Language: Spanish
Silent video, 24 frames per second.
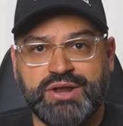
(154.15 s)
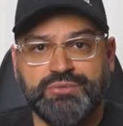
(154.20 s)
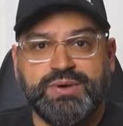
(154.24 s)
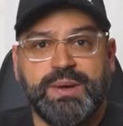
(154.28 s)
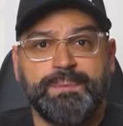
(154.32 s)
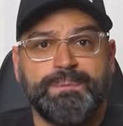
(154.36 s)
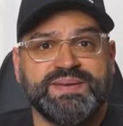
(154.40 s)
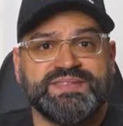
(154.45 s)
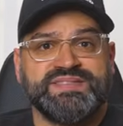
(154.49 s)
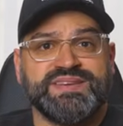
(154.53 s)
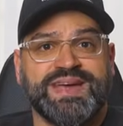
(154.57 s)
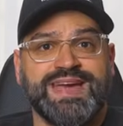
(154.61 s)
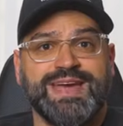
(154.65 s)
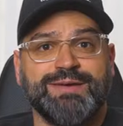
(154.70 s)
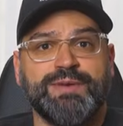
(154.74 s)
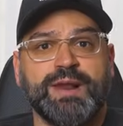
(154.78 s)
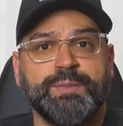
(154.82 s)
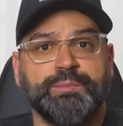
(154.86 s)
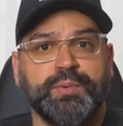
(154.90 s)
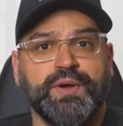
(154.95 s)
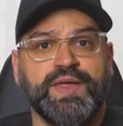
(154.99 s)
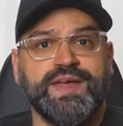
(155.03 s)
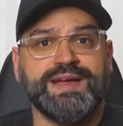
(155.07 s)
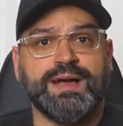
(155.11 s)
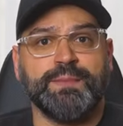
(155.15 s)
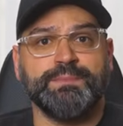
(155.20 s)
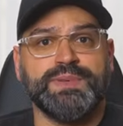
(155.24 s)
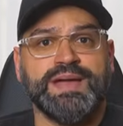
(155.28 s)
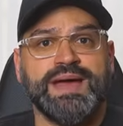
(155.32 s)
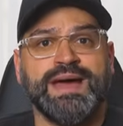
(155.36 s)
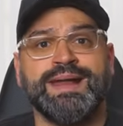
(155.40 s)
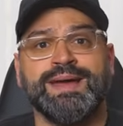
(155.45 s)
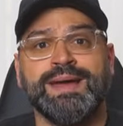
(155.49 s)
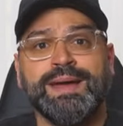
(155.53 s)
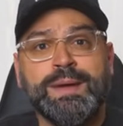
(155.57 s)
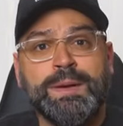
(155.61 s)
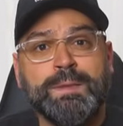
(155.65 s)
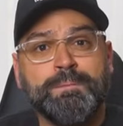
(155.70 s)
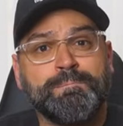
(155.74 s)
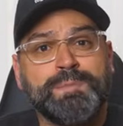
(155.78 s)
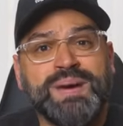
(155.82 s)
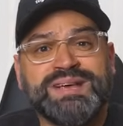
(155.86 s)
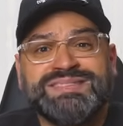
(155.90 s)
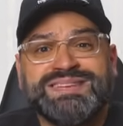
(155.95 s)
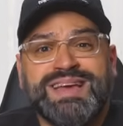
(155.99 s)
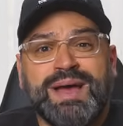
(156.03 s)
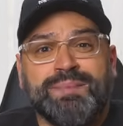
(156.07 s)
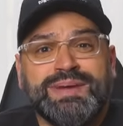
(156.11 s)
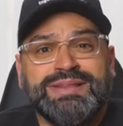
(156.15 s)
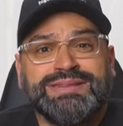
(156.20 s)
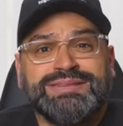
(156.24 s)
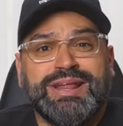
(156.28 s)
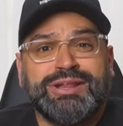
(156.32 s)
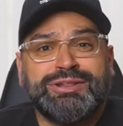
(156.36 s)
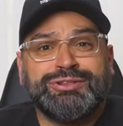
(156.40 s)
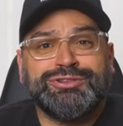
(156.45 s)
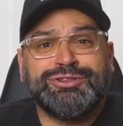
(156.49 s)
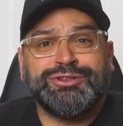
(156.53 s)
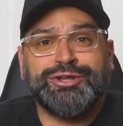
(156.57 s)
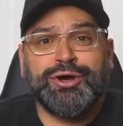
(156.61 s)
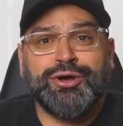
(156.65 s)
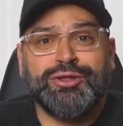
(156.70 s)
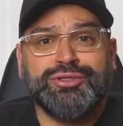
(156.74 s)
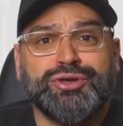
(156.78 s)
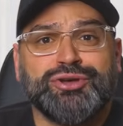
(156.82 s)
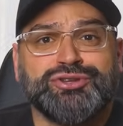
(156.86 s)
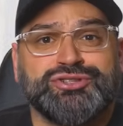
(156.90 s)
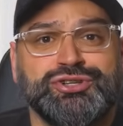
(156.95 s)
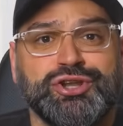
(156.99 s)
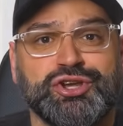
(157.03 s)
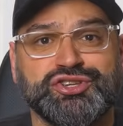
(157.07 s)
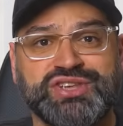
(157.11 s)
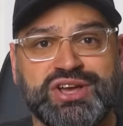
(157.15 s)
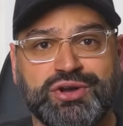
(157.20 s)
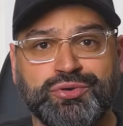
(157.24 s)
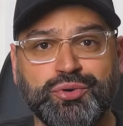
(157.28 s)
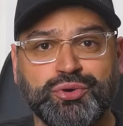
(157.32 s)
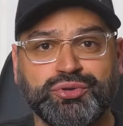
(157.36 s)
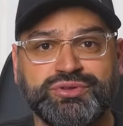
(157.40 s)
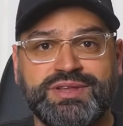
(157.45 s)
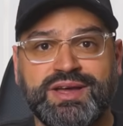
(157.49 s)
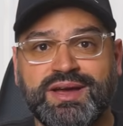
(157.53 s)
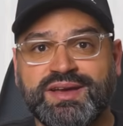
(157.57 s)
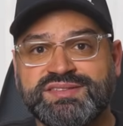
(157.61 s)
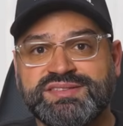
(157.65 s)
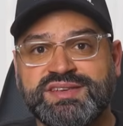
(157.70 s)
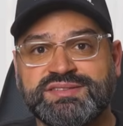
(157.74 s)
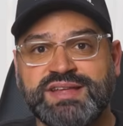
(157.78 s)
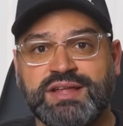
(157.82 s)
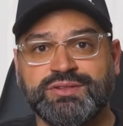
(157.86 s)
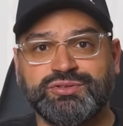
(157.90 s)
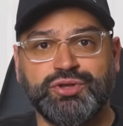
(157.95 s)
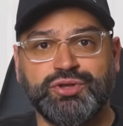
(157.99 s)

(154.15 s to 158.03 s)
En una PC gamer puedes cambiar básicamente todos los ajustes que se te